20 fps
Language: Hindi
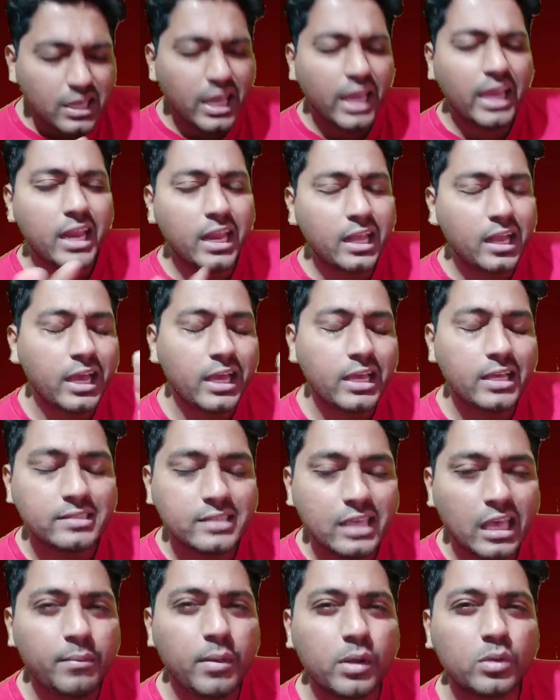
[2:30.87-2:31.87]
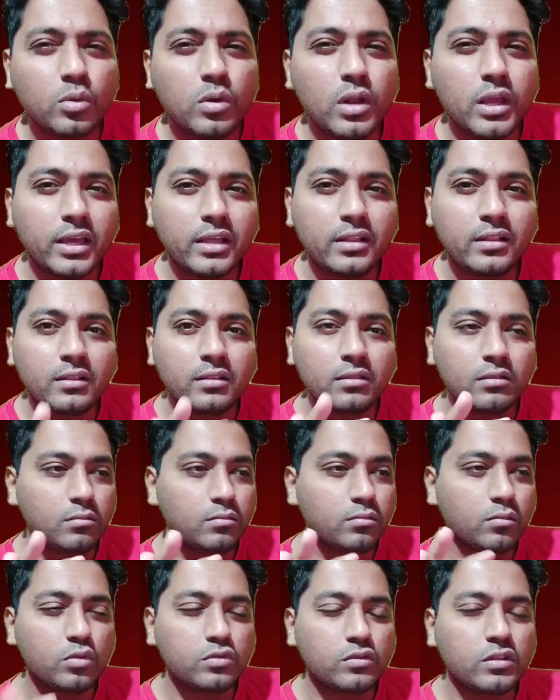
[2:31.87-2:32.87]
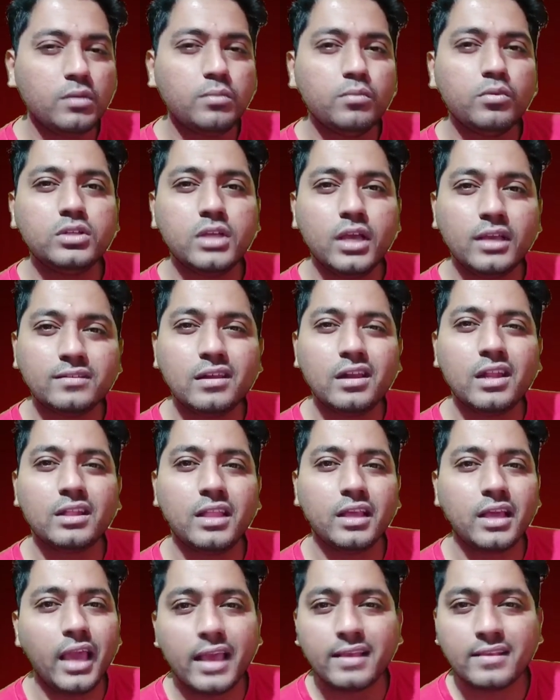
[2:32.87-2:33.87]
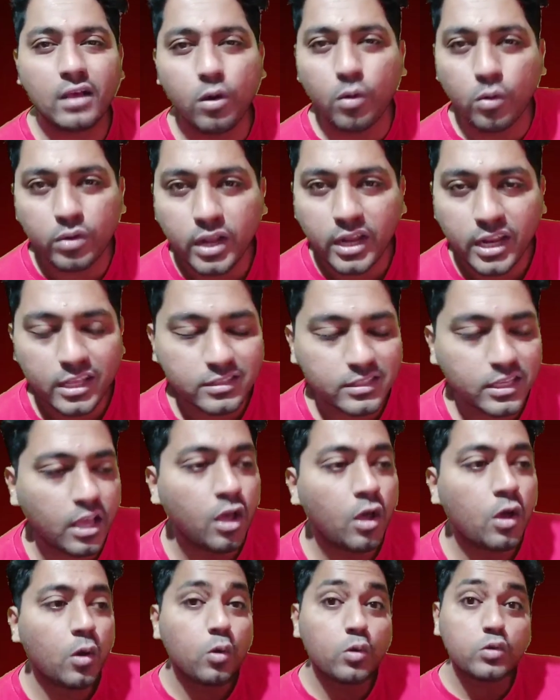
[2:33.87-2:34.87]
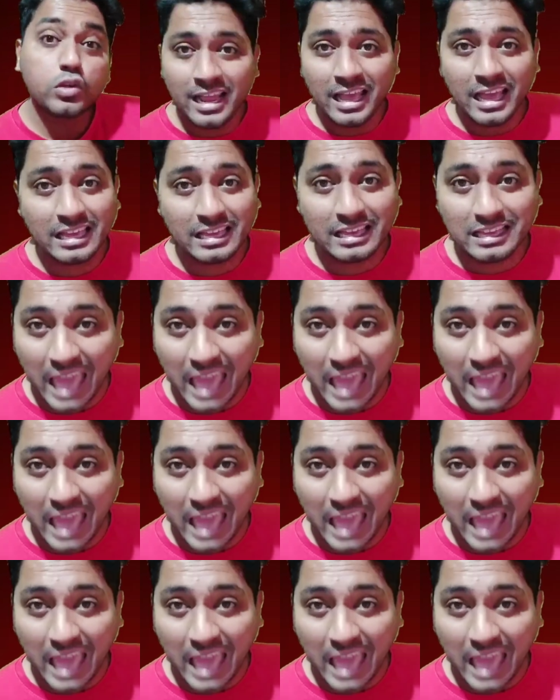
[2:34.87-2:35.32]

कहीं ना कहीं सहमत हूँ लेकिन मोस्टली मुझे ऐसा लगता है कि ऐसा होना नहीं चाहिए उसके लिए जो